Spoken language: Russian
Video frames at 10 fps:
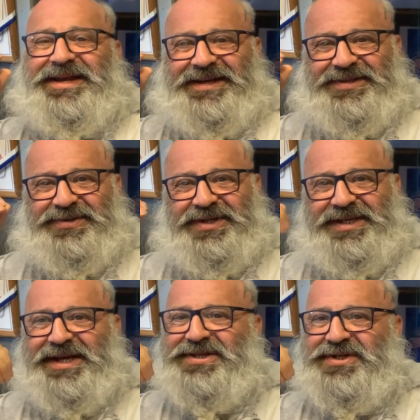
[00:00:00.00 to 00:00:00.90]
который
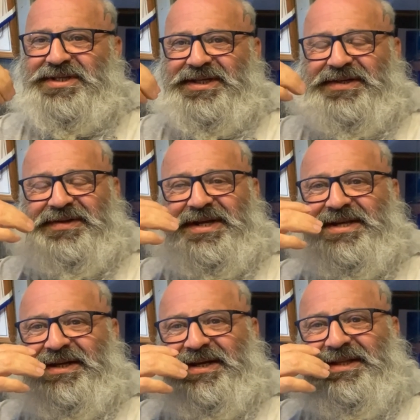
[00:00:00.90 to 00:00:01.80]
я, честно говоря,
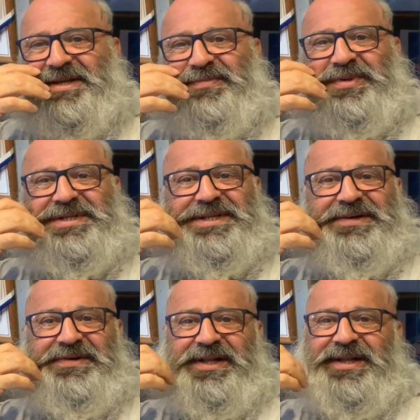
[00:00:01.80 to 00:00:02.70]
никогда не
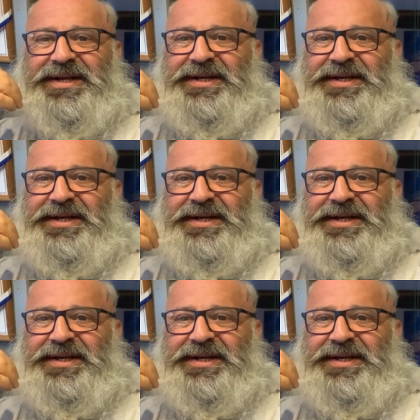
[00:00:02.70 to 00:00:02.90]
признавал.